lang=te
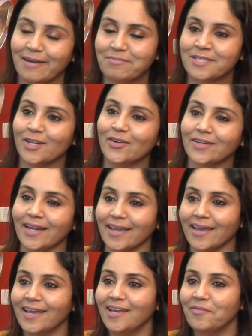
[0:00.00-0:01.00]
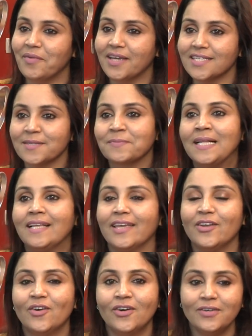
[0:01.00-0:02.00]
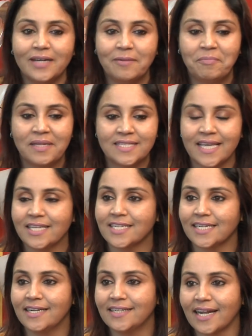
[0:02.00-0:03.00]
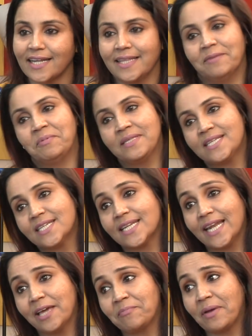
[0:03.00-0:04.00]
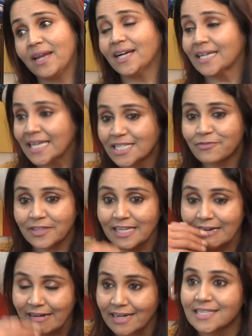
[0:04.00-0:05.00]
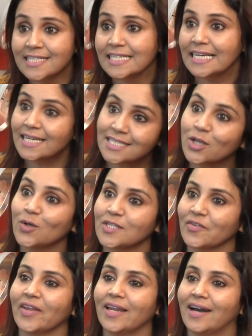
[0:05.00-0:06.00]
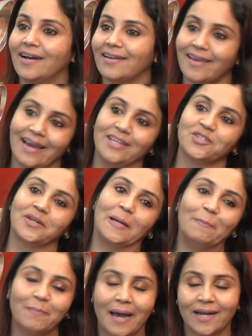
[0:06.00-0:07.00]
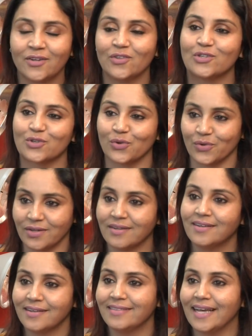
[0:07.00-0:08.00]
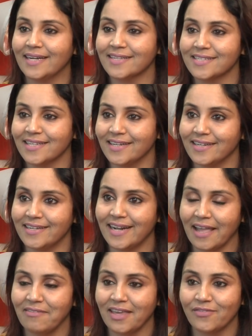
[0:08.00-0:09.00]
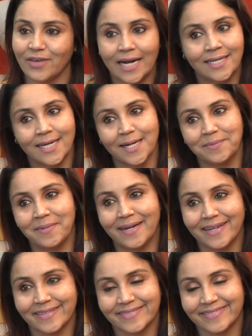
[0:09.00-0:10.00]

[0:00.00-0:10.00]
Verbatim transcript: అబ్సల్యూట్లీ బికాస్ యునో అప్రిసియేషన్ అంటారు కదా అప్రిసియేషన్ లేకపోయినా అట్లీస్ట్ ఫర్ ద లిజనర్స్ కోసం అయినా అరే ఐ షుడ్ కమ్ బ్యాక్ టు ద షో దట్ ఈస్ ద డ్రైవింగ్ ఫ్యాక్టర్ అనమాట